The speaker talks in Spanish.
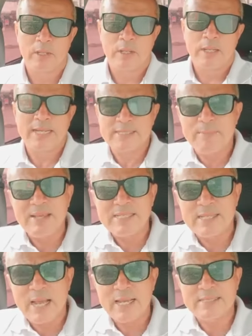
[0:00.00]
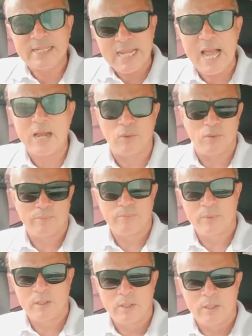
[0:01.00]
Este mensaje es claro
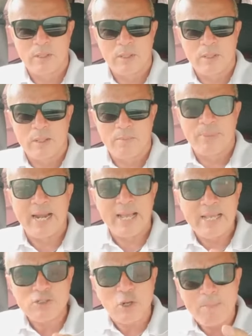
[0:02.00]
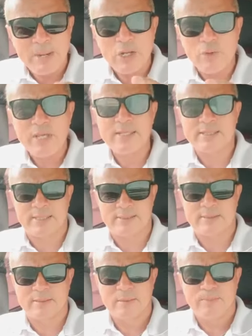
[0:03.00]
para esos
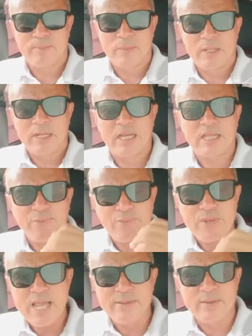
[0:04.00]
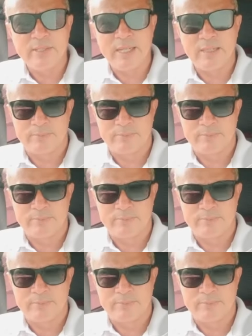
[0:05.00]
periodistas que defienden